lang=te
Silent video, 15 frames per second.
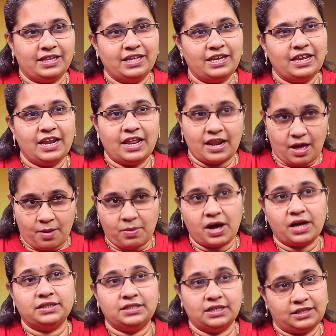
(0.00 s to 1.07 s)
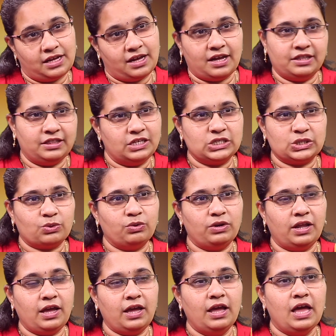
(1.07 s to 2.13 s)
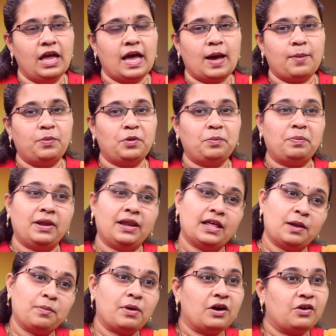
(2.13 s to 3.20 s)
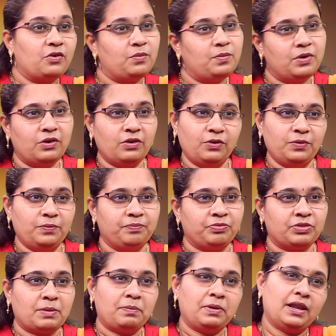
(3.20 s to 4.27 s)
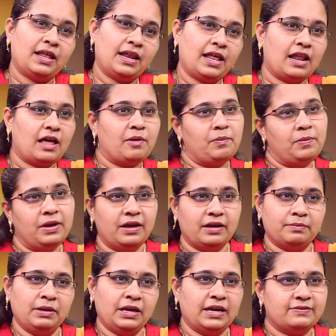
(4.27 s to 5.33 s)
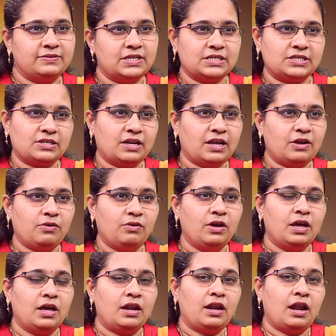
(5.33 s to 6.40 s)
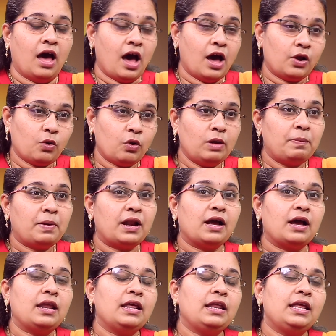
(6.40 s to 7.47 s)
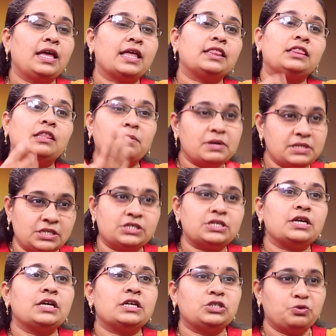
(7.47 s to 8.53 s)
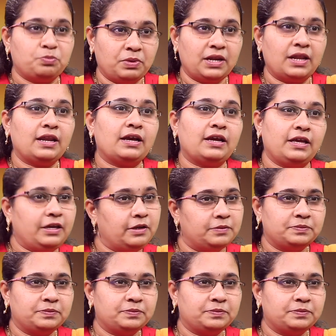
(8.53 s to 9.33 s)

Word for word: దీన్ని నేను నా బాధ్యత అని తీసుకుంటే అప్పుడు పిల్లల బాగోగులు పిల్లలు ఎలా బిహేవ్ చేస్తున్నారు నా రోల్ పరంగా నేను ఎంత మంచి చేయొచ్చు పిల్లలకి